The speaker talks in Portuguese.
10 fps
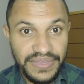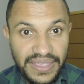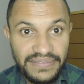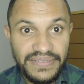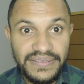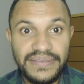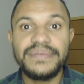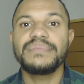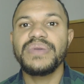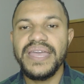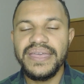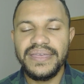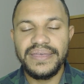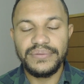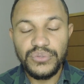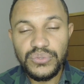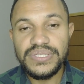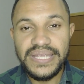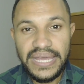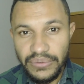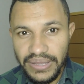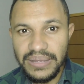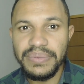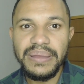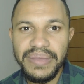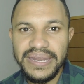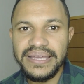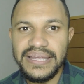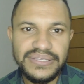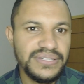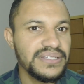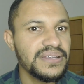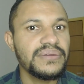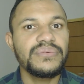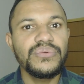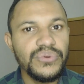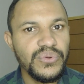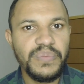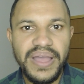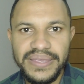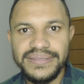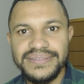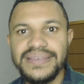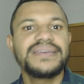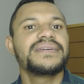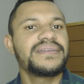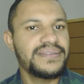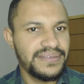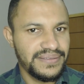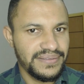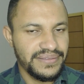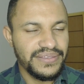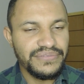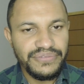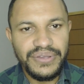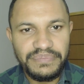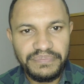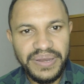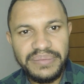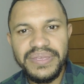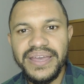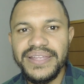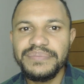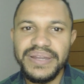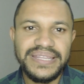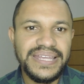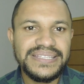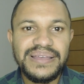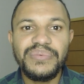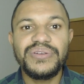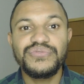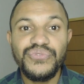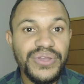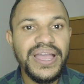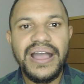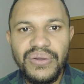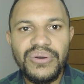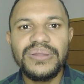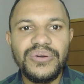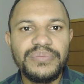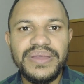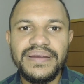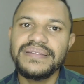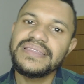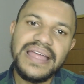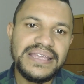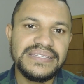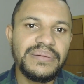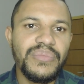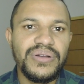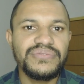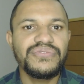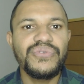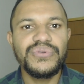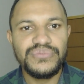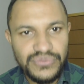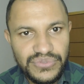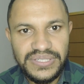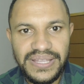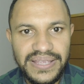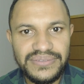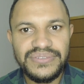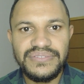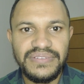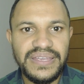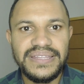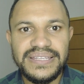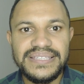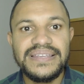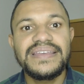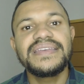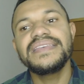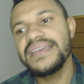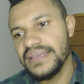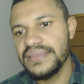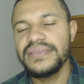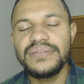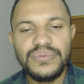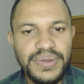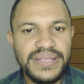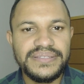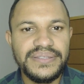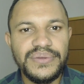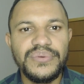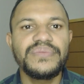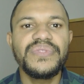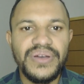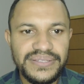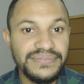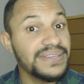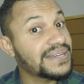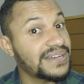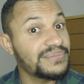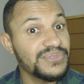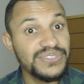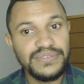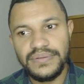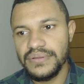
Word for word: teve é, trouxeram ela para a América Latina. O único país que foi premiado para ter essa moto foi a Colômbia. Lá essa moto foi um sucesso de vendas e aqui no Brasil nós ficamos